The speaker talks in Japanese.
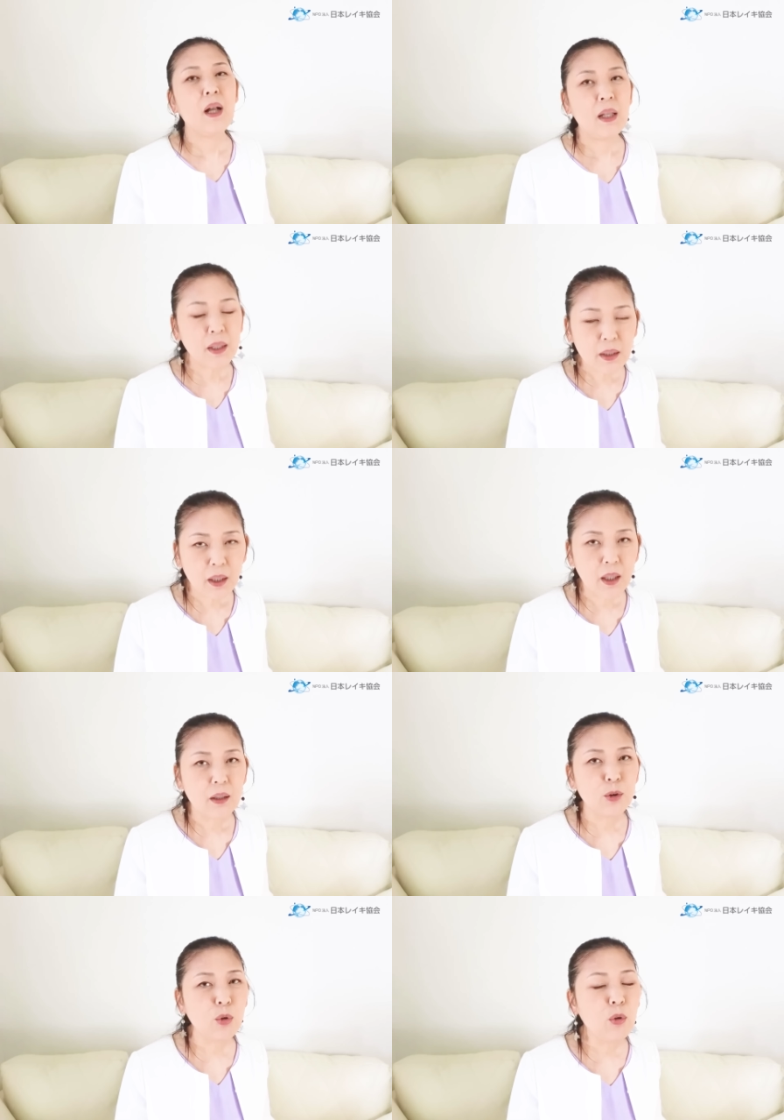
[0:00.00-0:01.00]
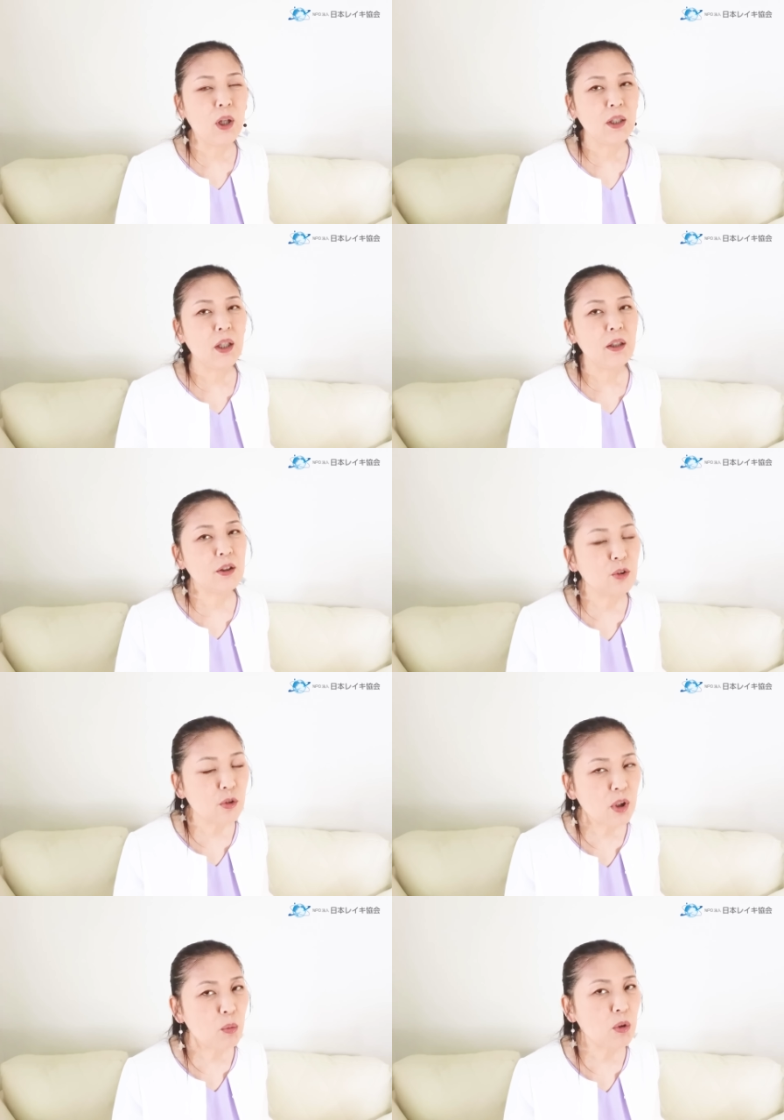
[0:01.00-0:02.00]
あなたがどこかで必
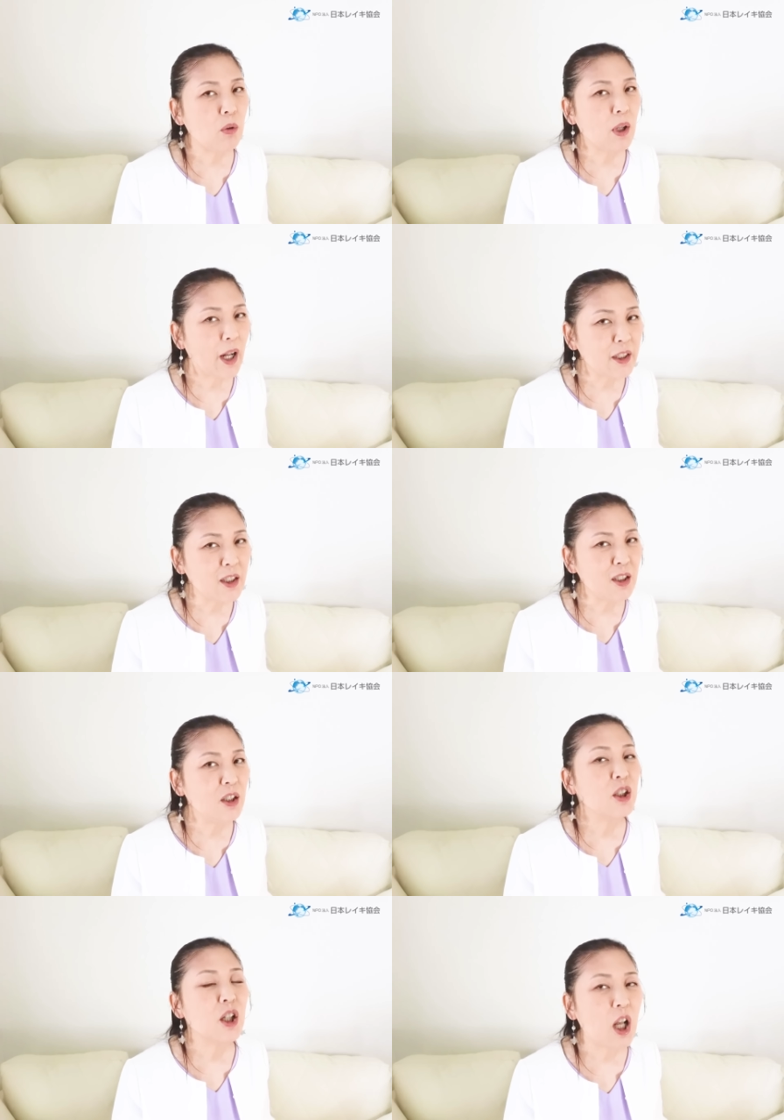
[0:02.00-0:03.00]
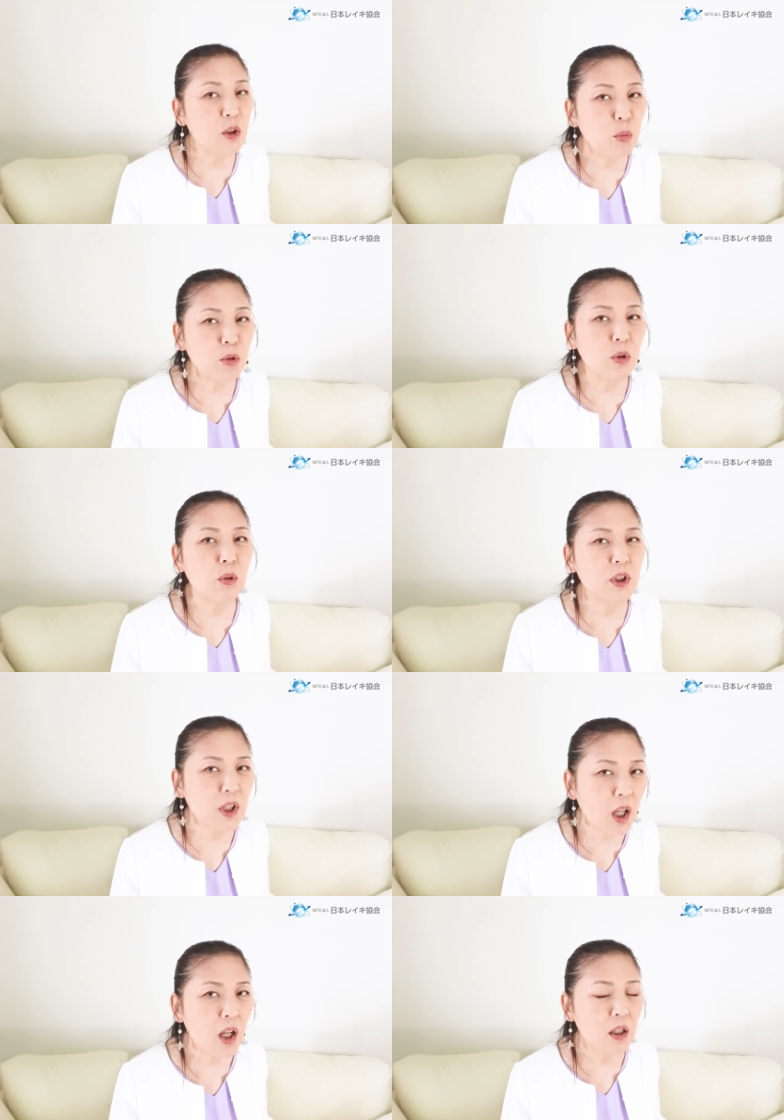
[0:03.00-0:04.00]
要なものを買い、買い物をし
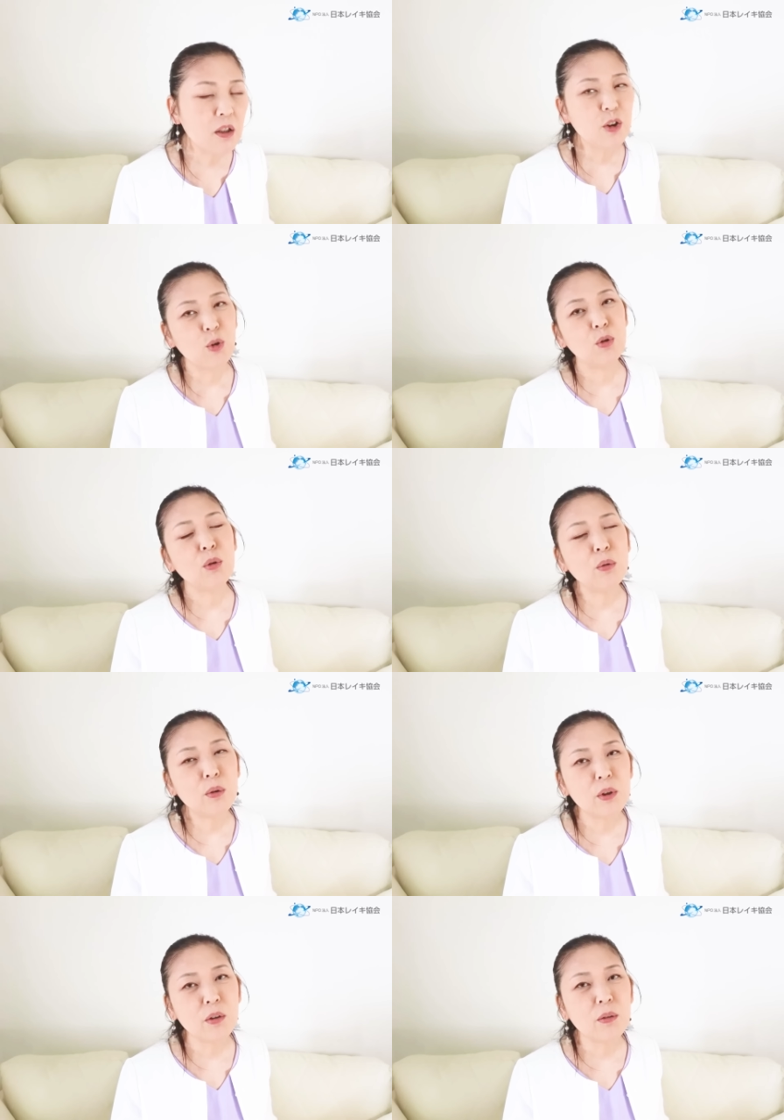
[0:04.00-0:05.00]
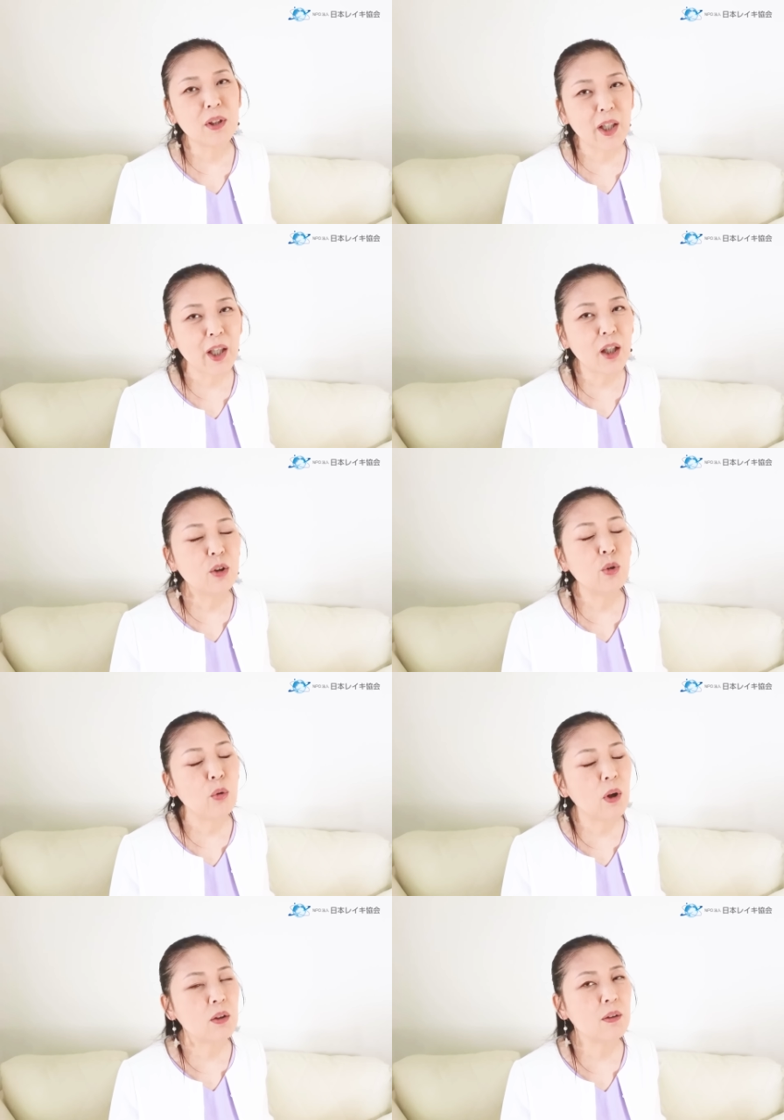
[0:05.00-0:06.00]
た。このことによって、ど
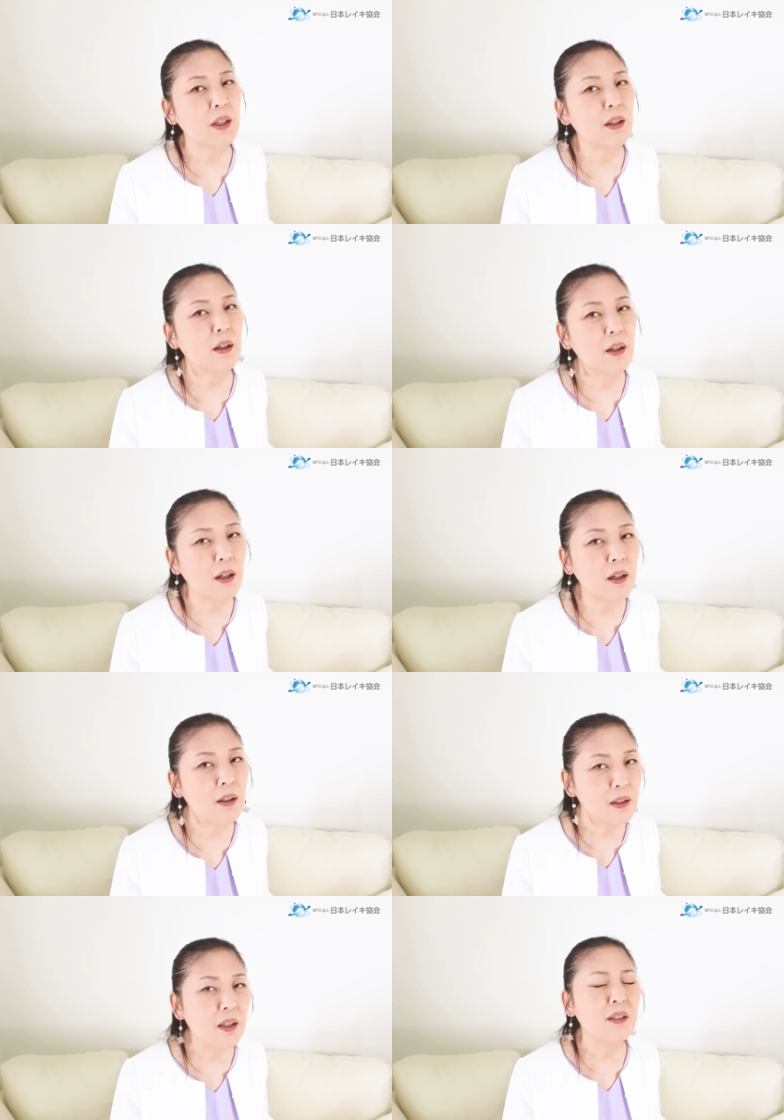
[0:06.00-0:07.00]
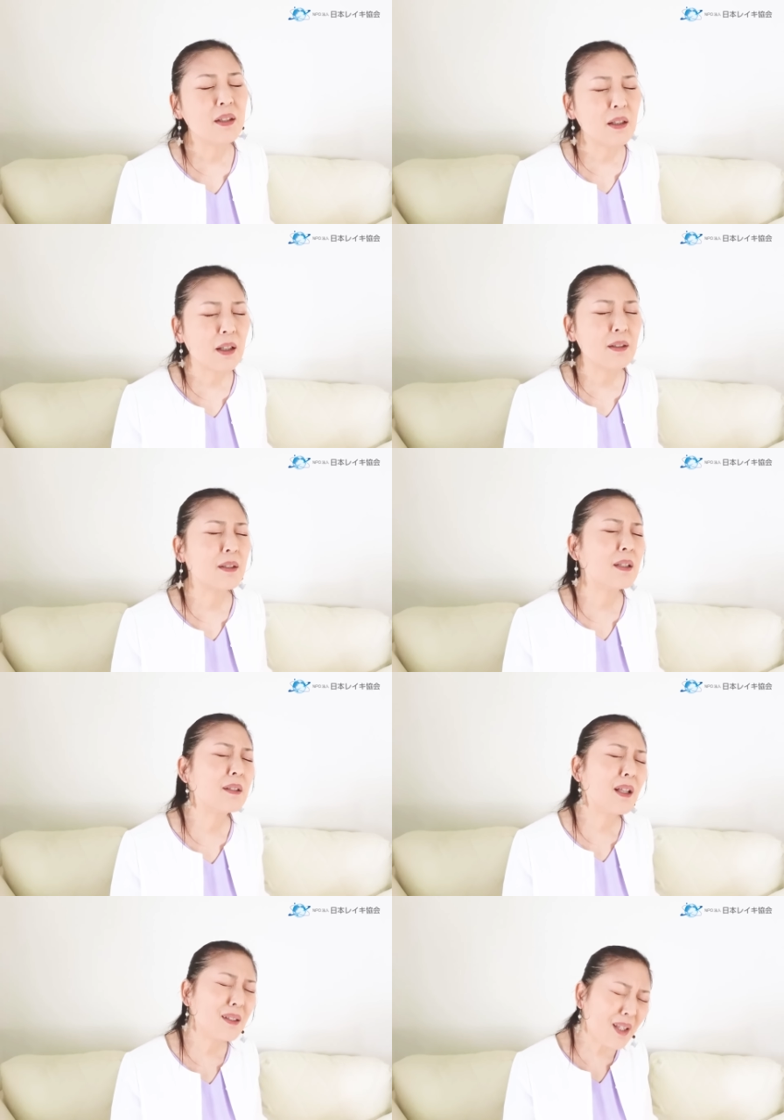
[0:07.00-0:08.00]
こかの誰かが生活助
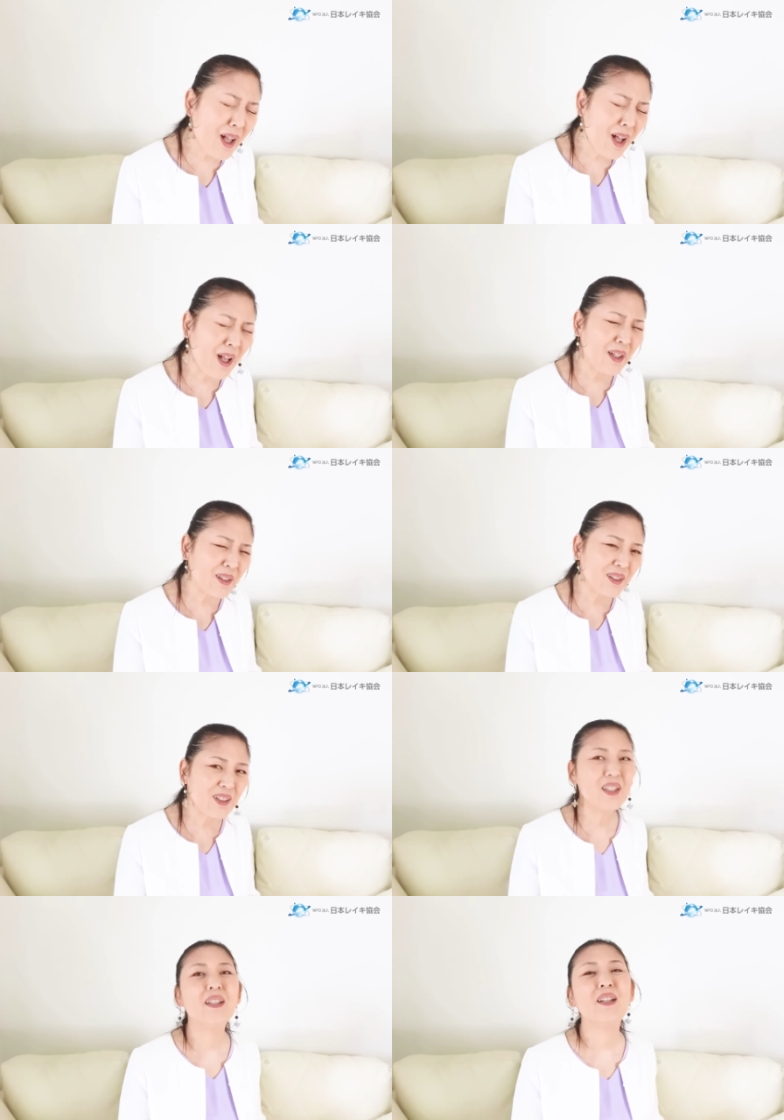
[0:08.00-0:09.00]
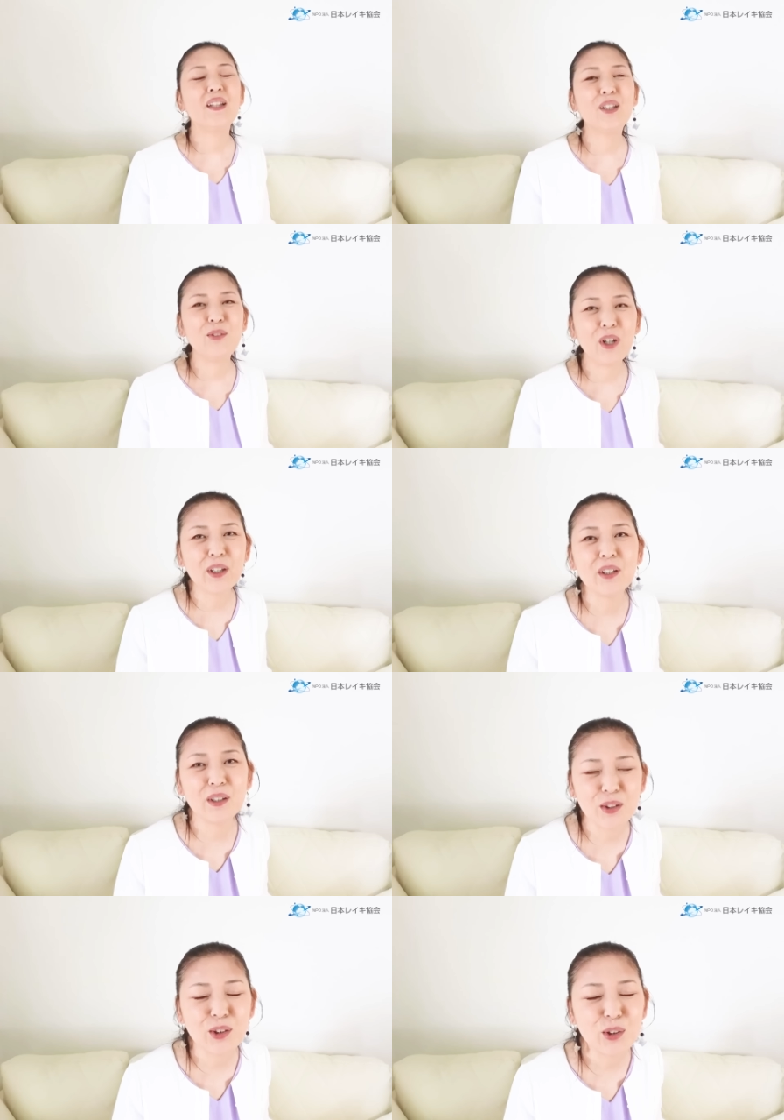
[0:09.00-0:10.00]
かったってなってるわけで
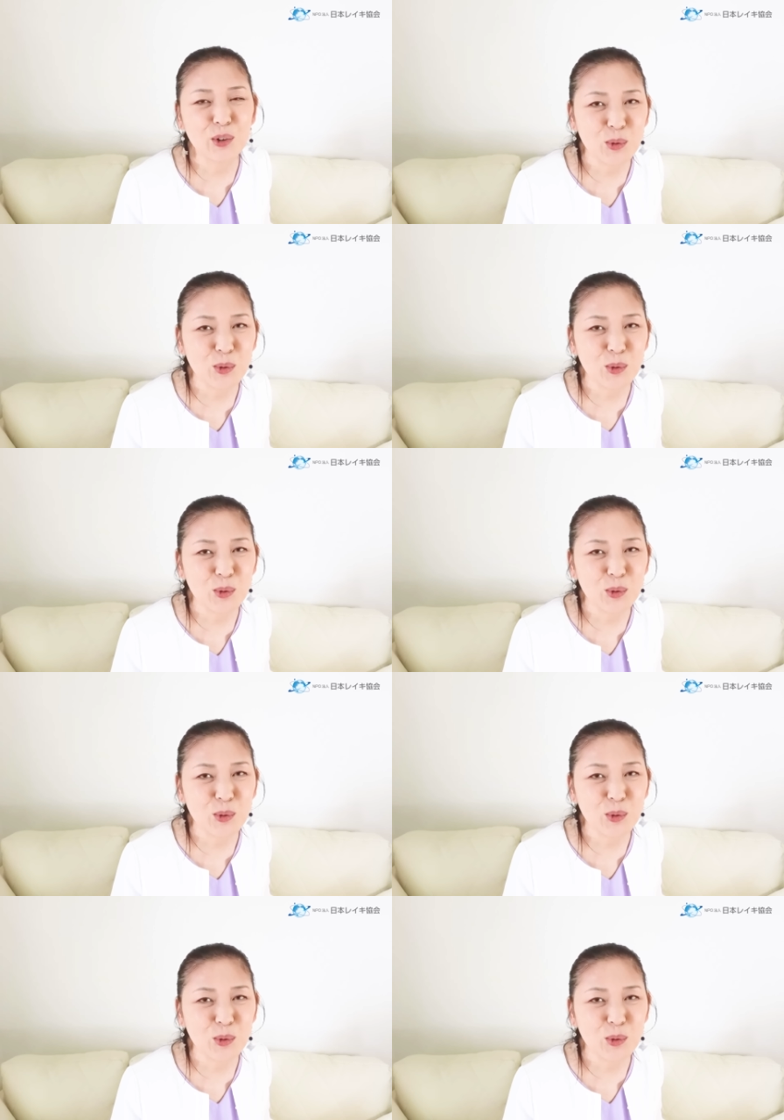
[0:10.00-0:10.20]
す。